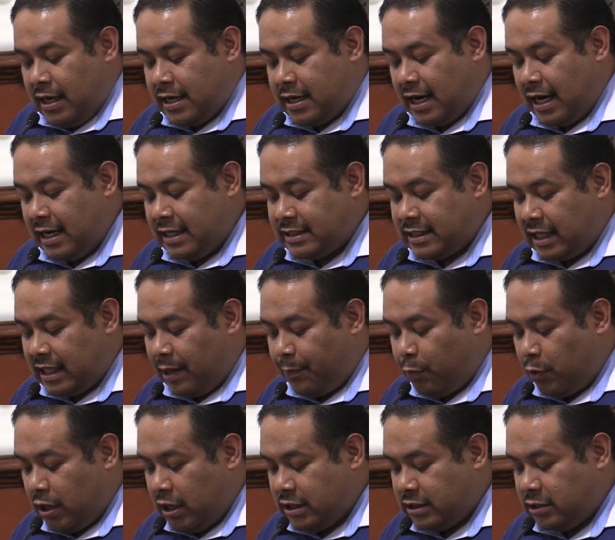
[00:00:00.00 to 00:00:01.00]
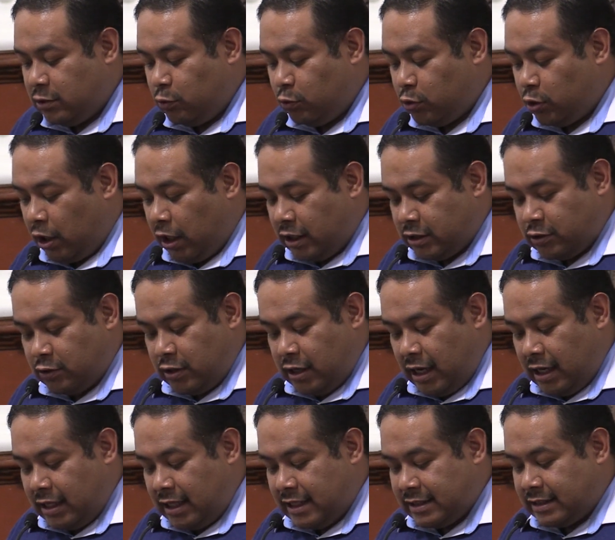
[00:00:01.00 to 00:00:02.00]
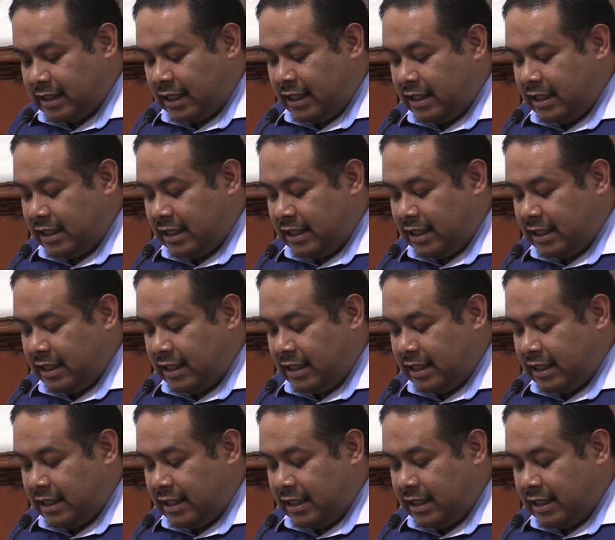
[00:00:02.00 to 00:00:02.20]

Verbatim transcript: realizada por el Instituto Nacional de